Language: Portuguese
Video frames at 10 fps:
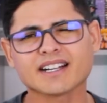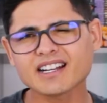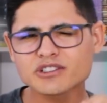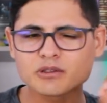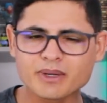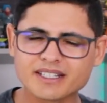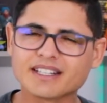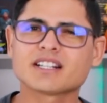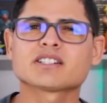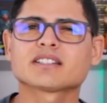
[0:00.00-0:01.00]
Aquelas
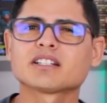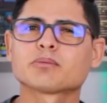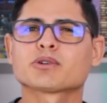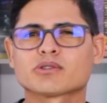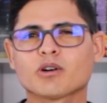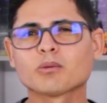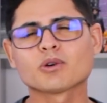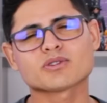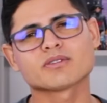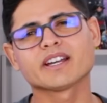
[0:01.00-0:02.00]
dormidinhas que a gente dá depois do
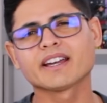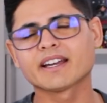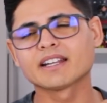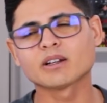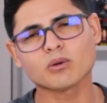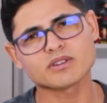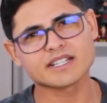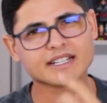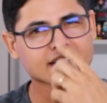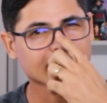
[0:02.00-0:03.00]
almoço, ele não
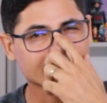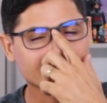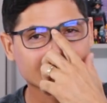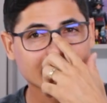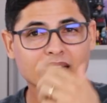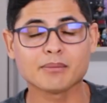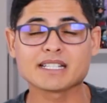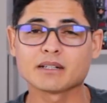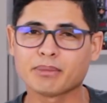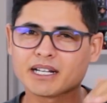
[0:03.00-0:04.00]
consegue gravar,
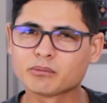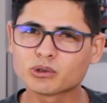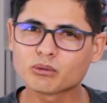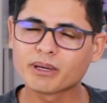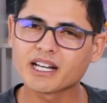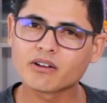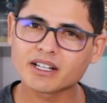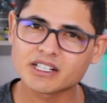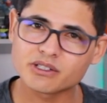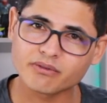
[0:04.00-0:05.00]
mas ele pega muito bem a
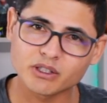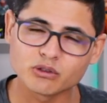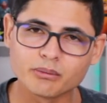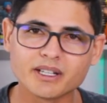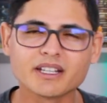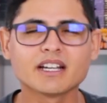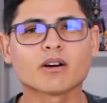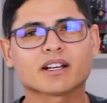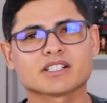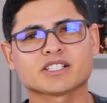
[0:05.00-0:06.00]
hora que a gente vai dormir e
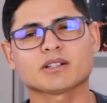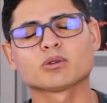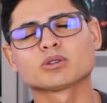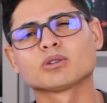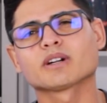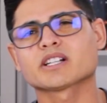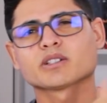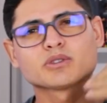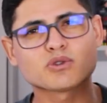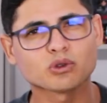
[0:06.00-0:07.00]
a hora que a gente acordou,
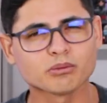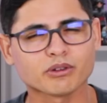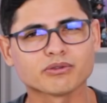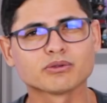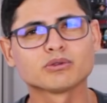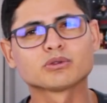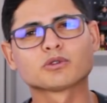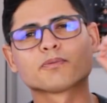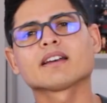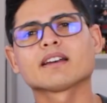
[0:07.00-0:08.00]
questão de sono
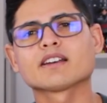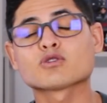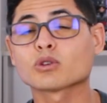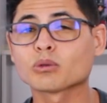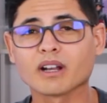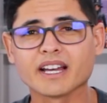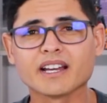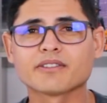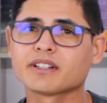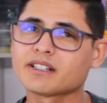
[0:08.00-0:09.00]
profundo, é, sono
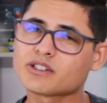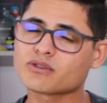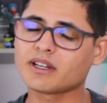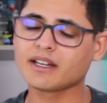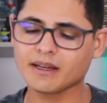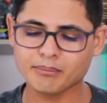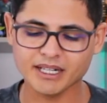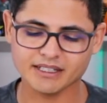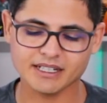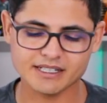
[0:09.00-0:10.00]
leve. Isso é, é
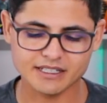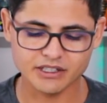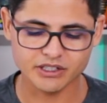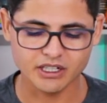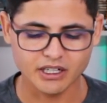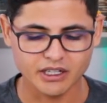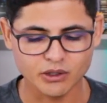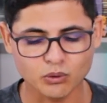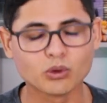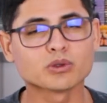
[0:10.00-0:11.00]
bem interessante.
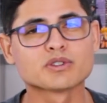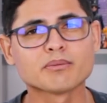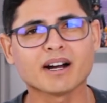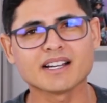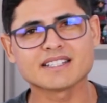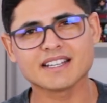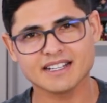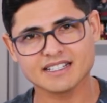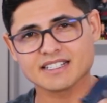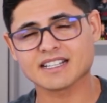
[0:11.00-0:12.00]
Eu curto demais
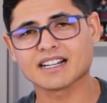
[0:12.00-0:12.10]
essas